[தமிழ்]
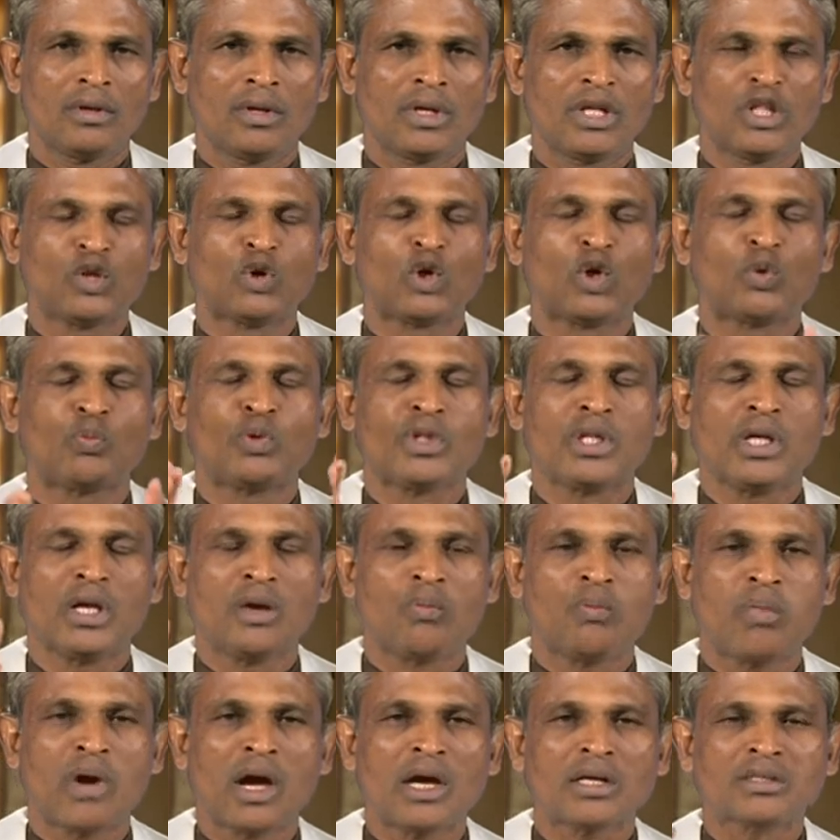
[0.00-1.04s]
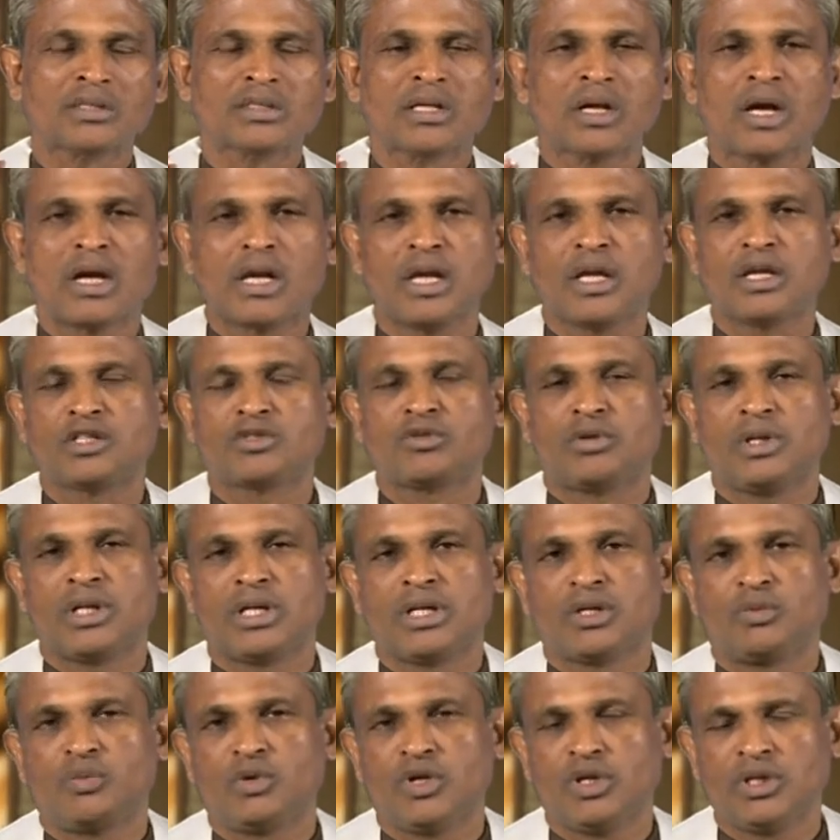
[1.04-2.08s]
இது ஒரு புதிய பாஸ்கா என்று
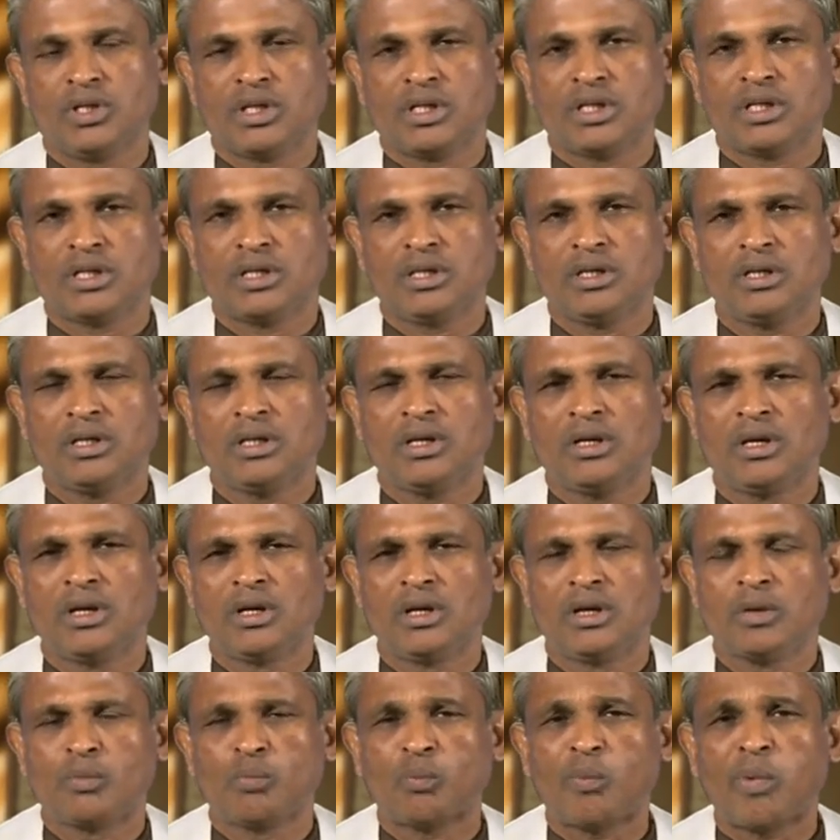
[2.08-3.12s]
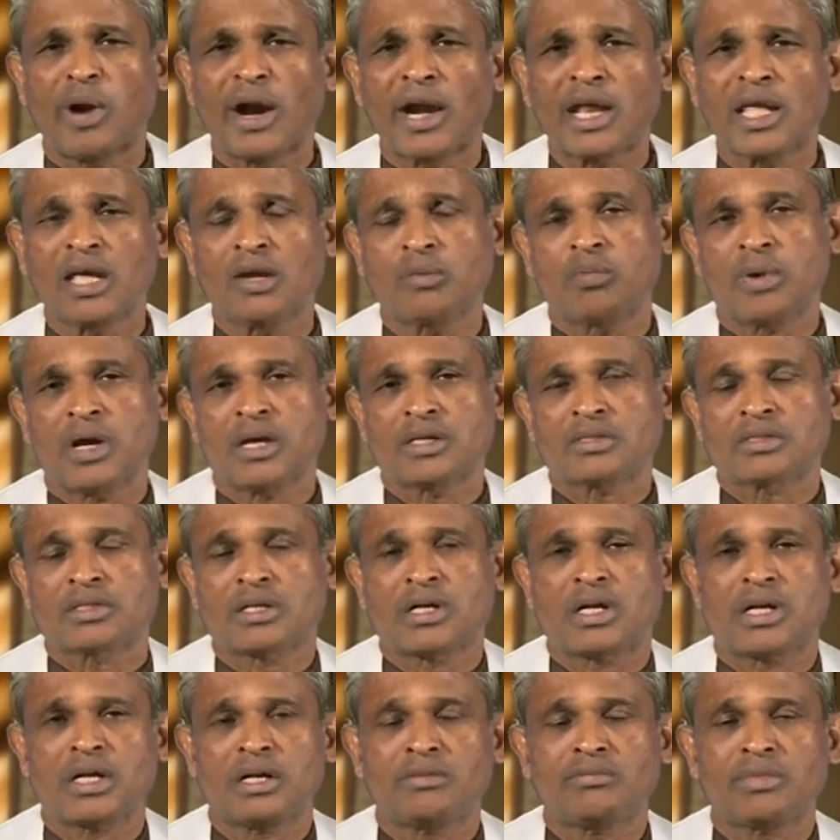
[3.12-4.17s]
சொல்கின்ற பொழுது பழைய
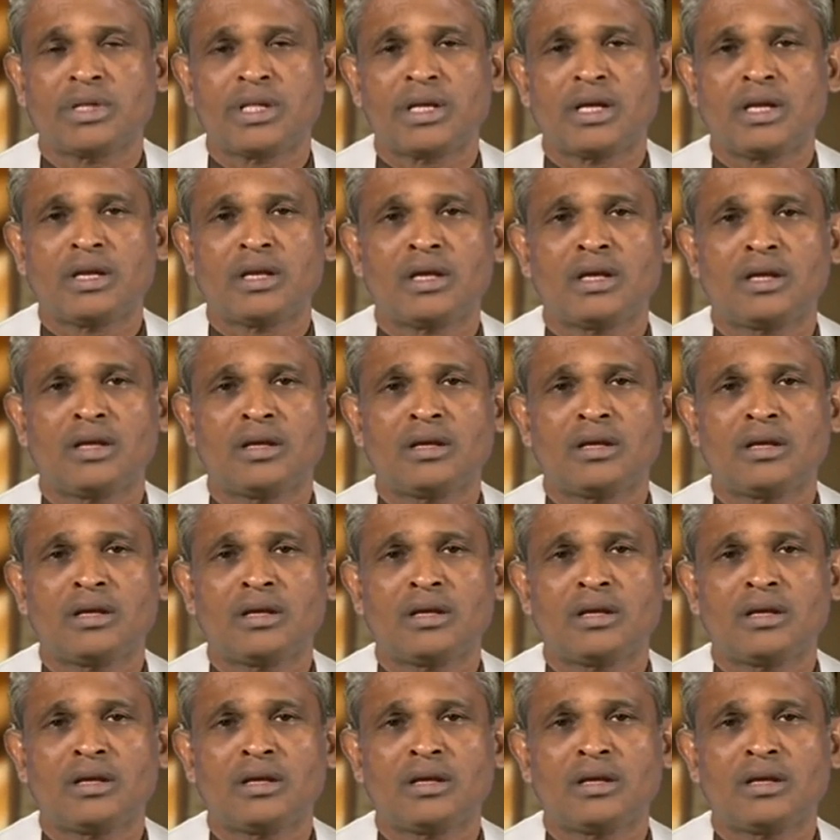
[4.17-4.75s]
பாஸ்கா என்பது என்ன